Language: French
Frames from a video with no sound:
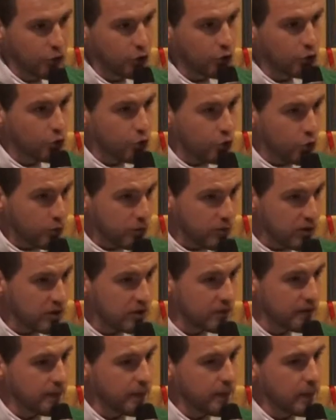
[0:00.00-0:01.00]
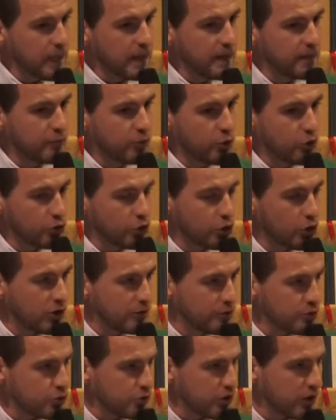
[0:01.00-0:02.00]
le comble pour que
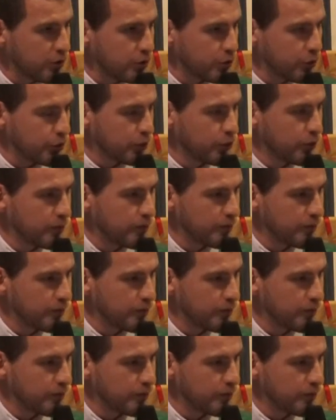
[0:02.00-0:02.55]
l'homme soit heureux.